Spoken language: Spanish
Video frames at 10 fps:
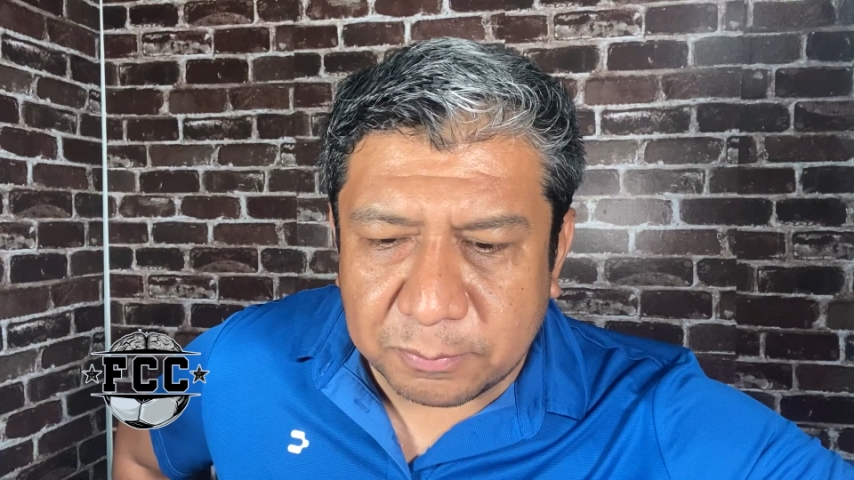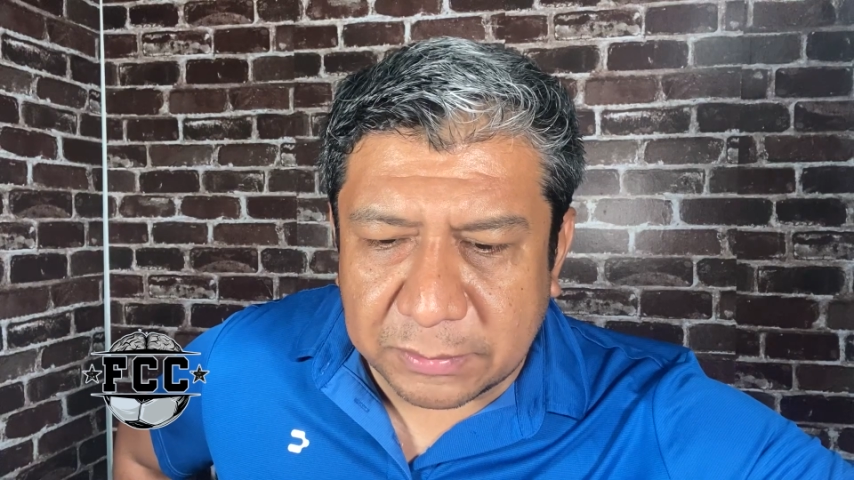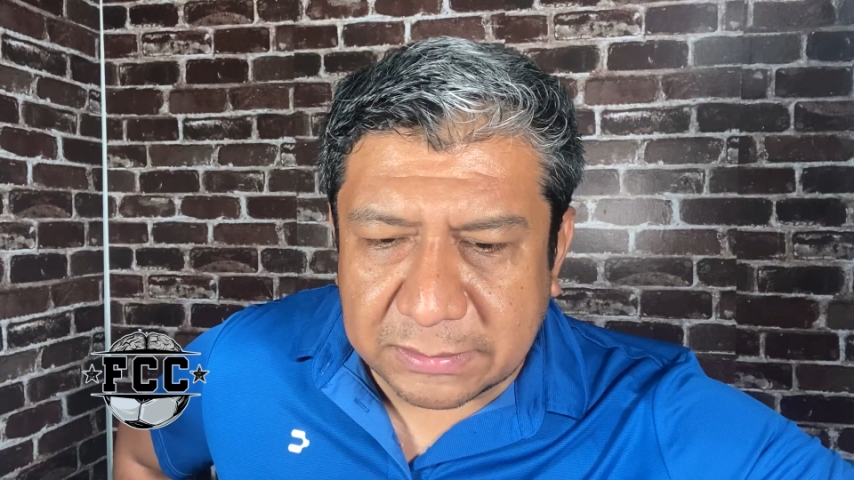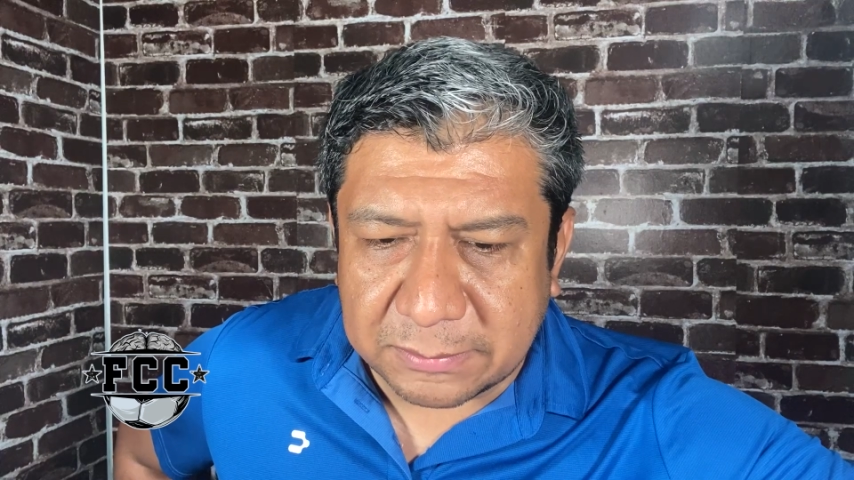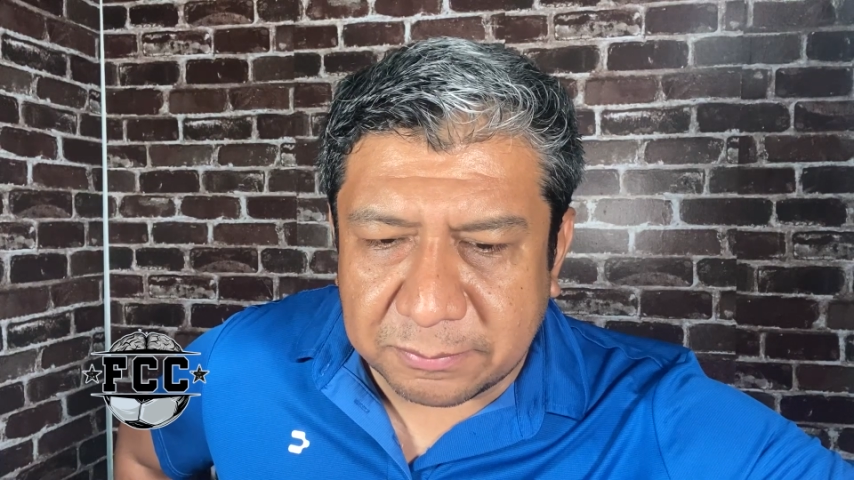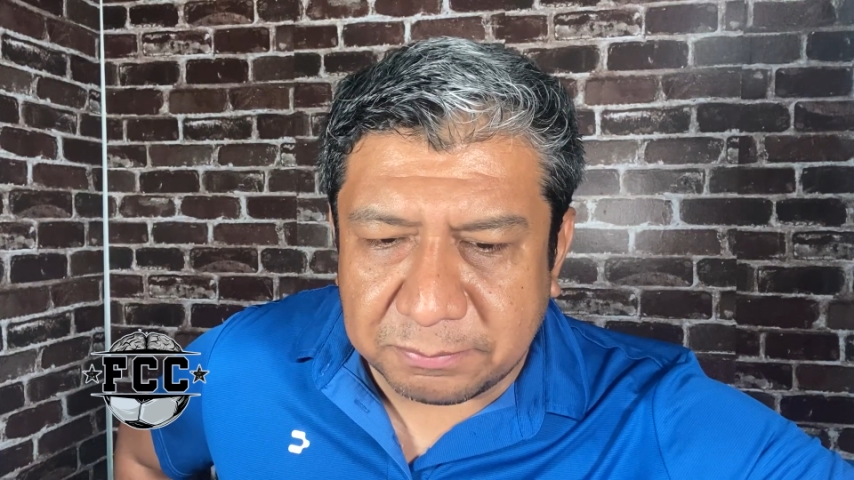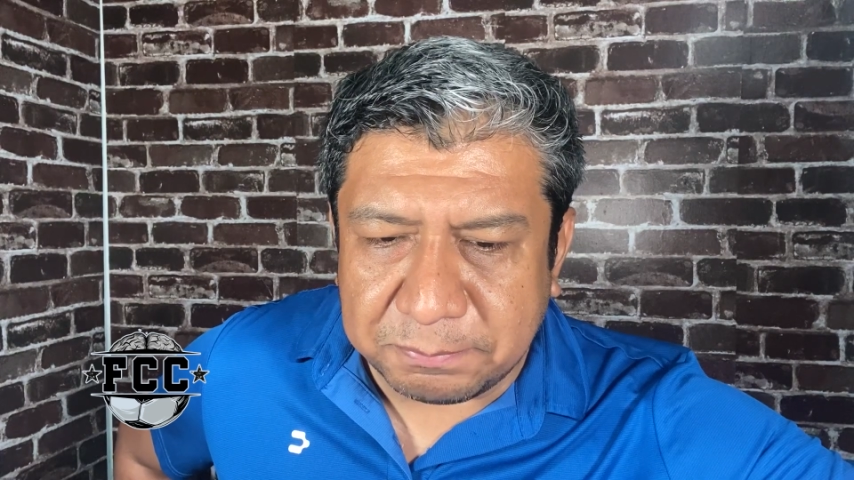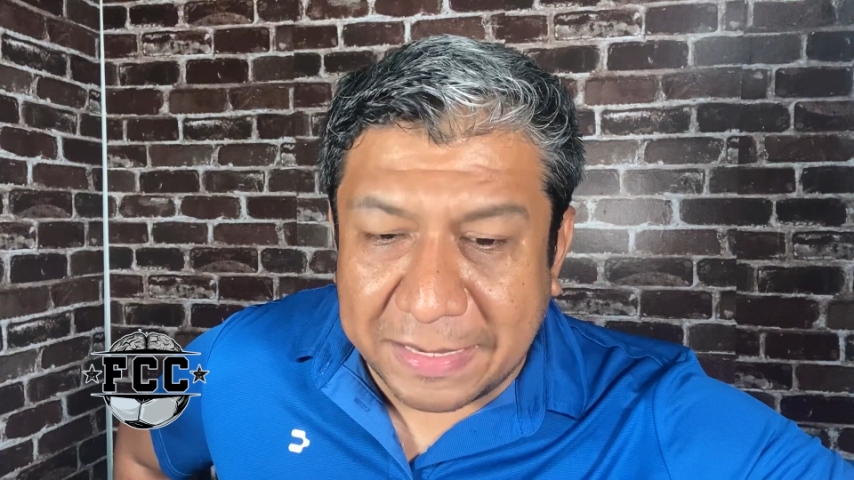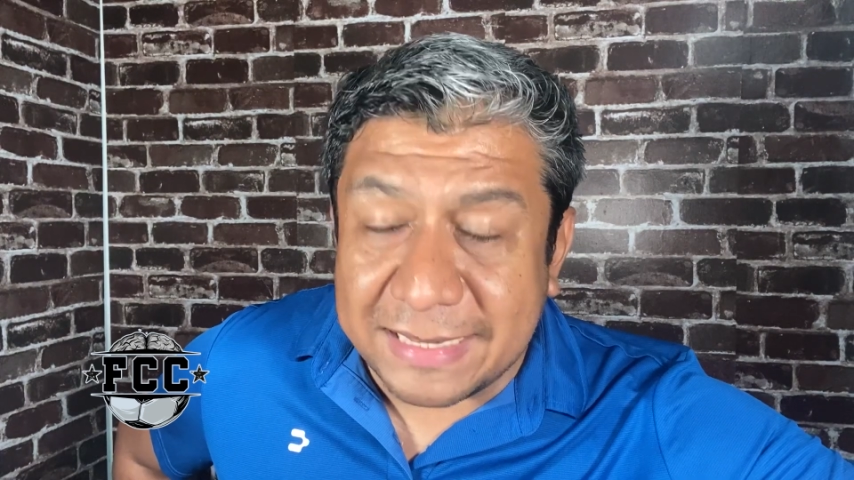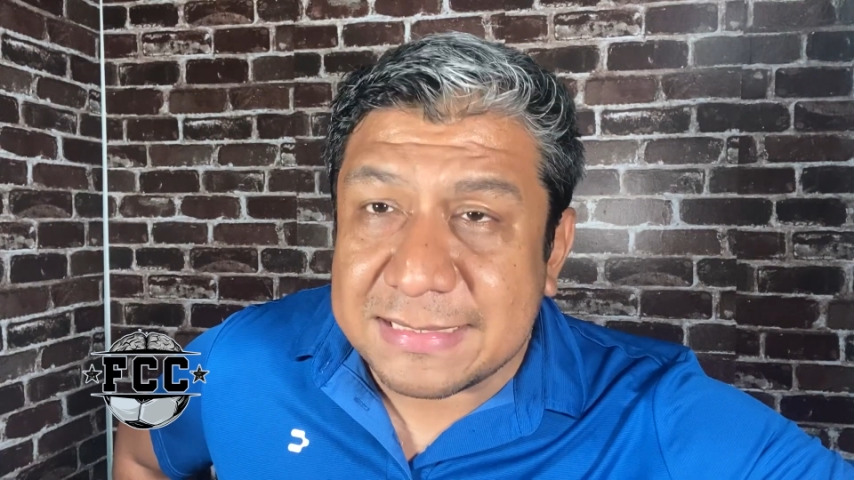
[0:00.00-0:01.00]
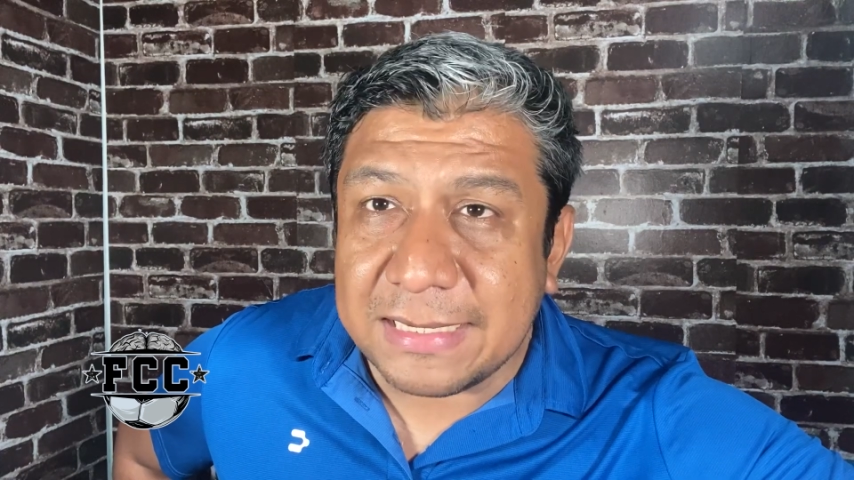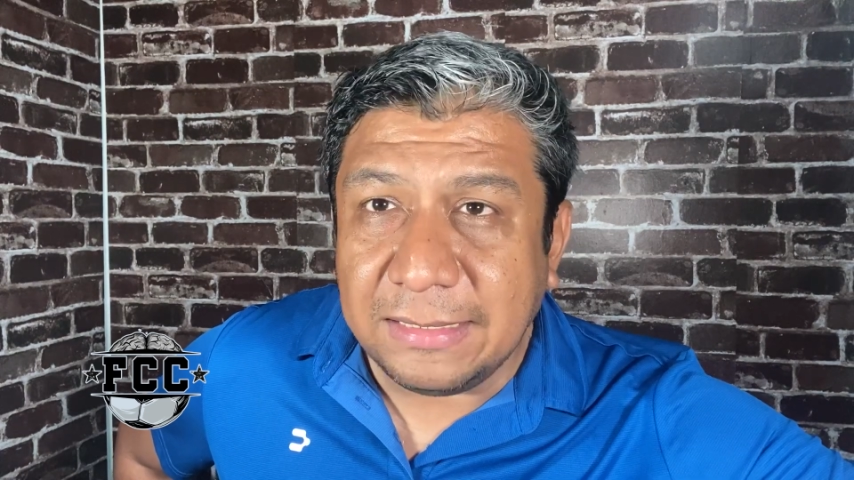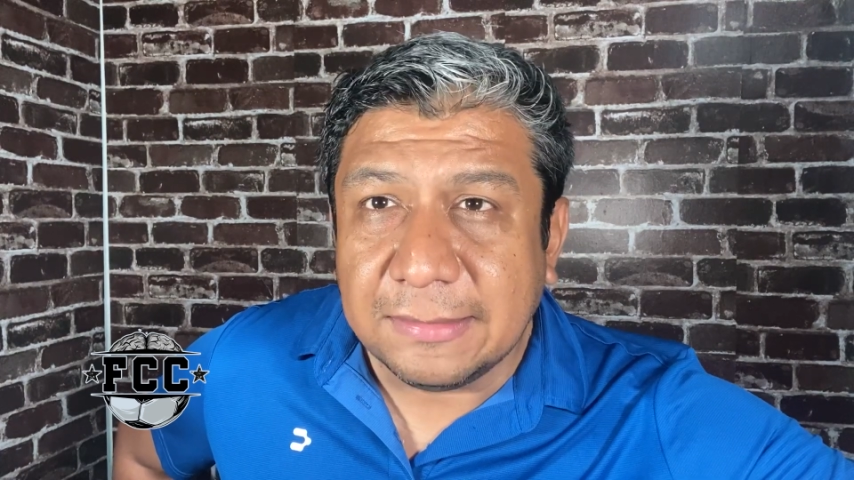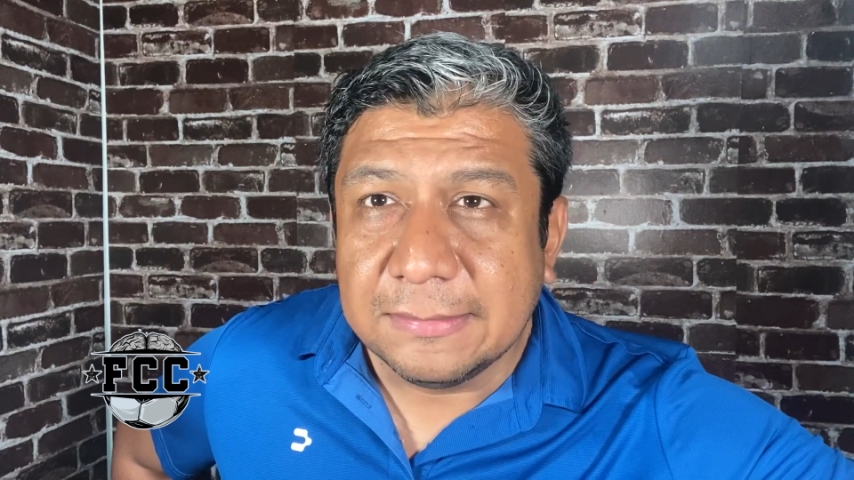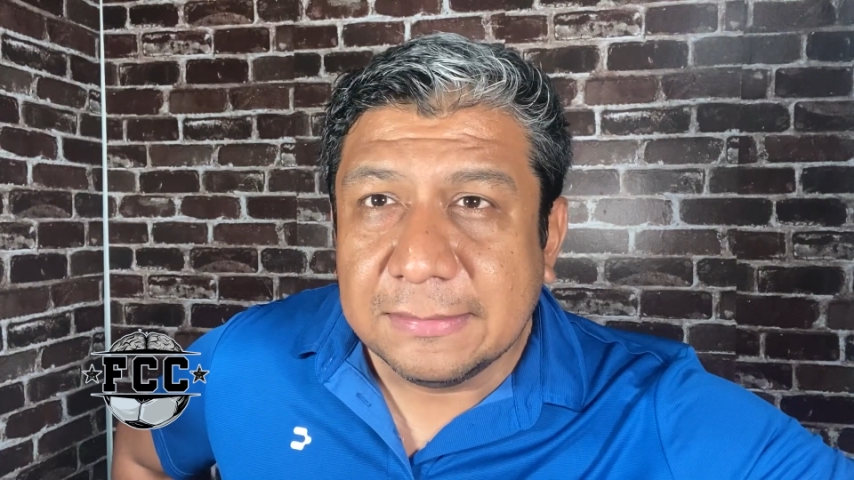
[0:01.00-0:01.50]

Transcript: pues parece